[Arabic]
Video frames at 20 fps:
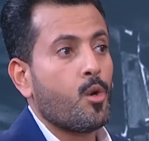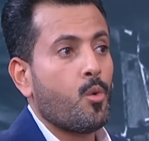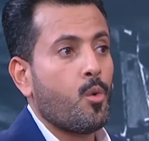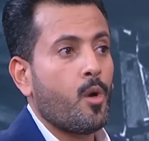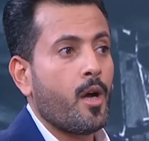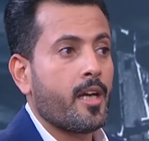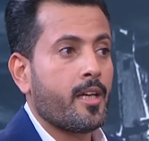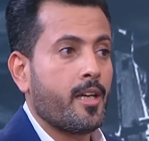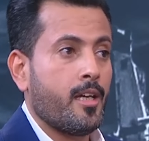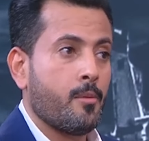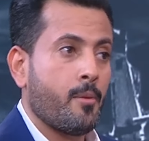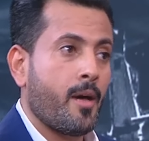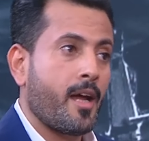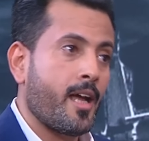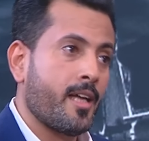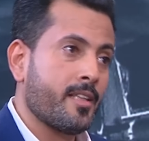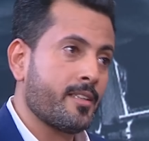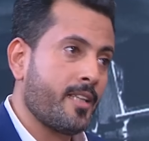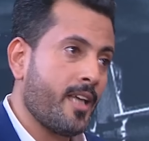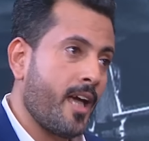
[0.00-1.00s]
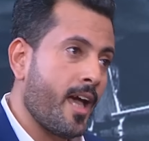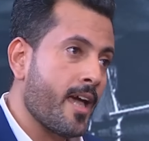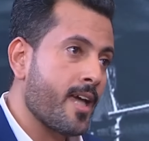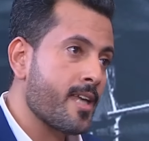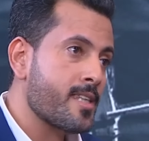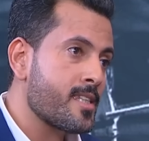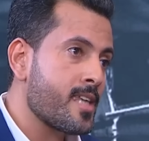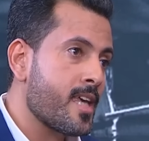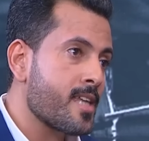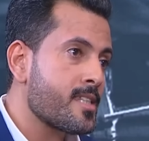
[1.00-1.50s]
هو عبارة عن
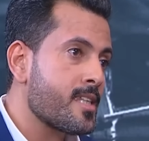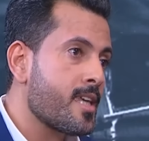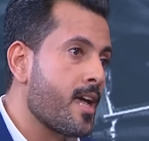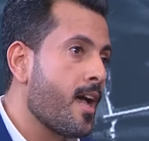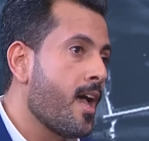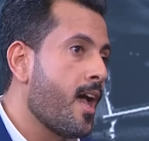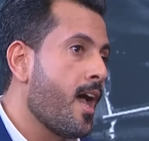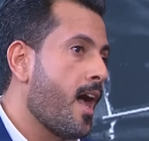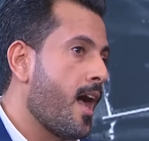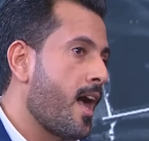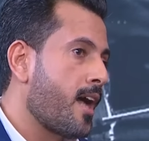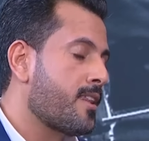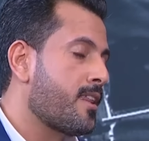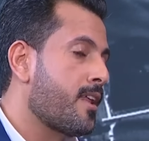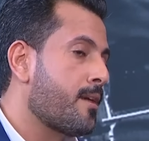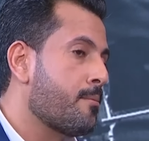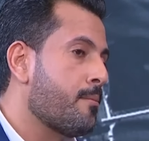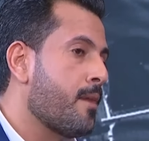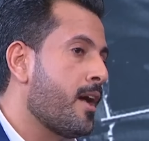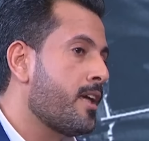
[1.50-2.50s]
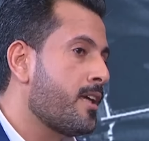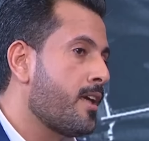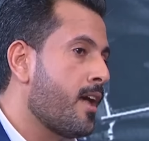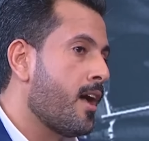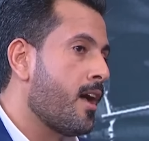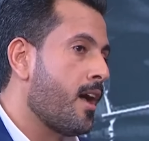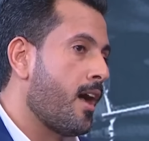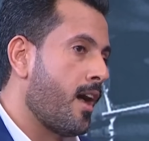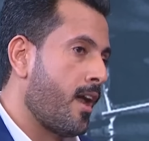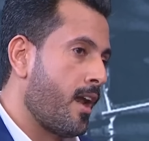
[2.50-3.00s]
دعاية سياسية أكثر مما
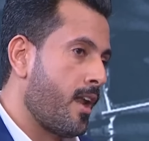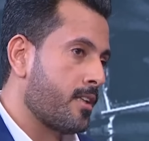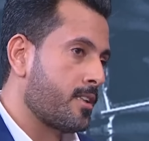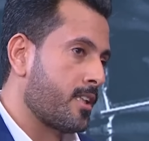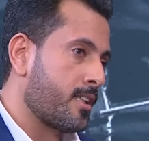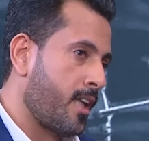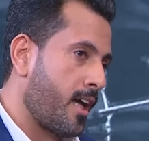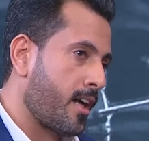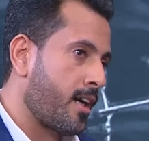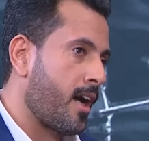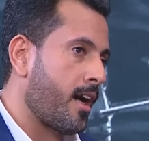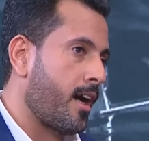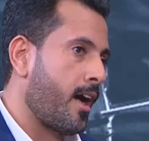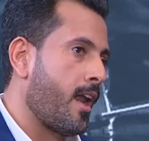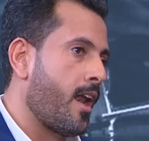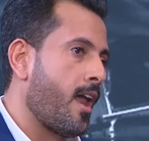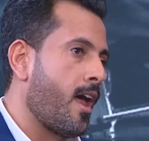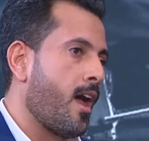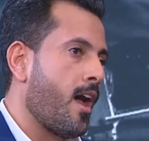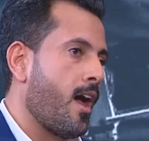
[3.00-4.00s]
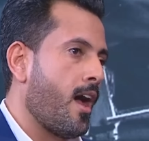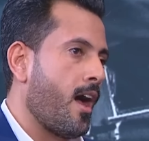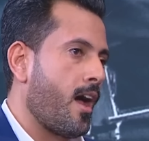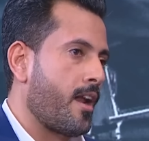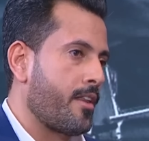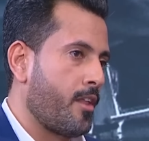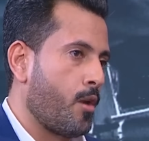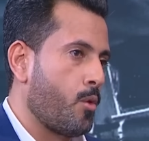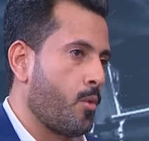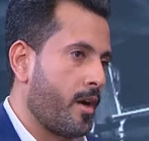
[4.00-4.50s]
هي على تتحقق على
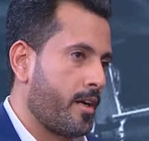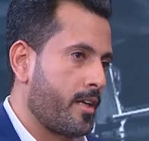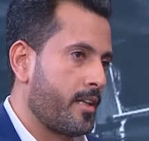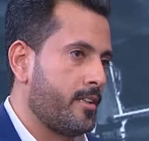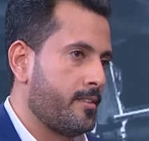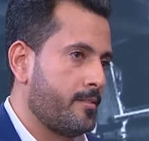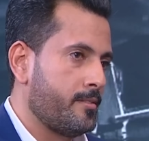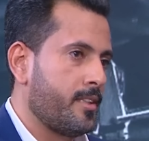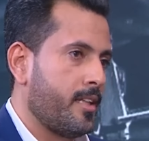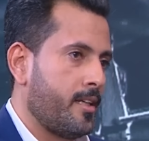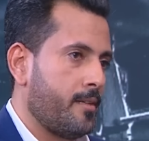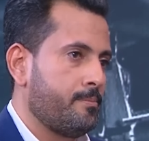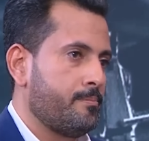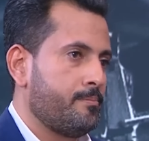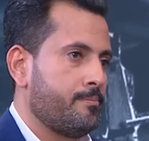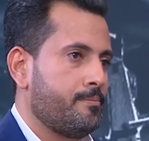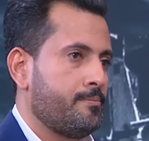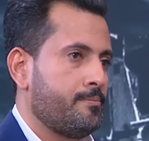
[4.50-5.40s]
أرض الواقع يعني. نعم